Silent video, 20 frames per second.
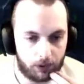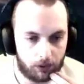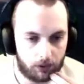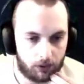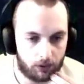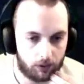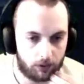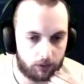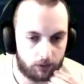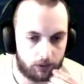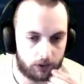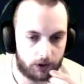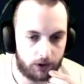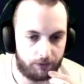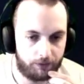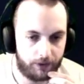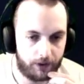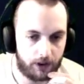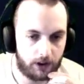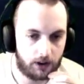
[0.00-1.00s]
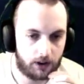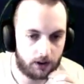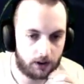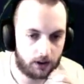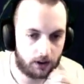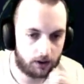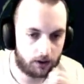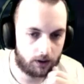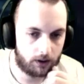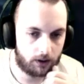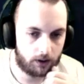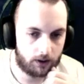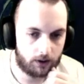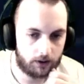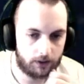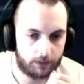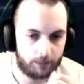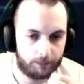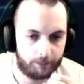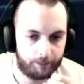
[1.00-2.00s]
et puis euh, je l'ai fini.
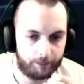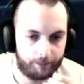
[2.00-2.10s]
Euh,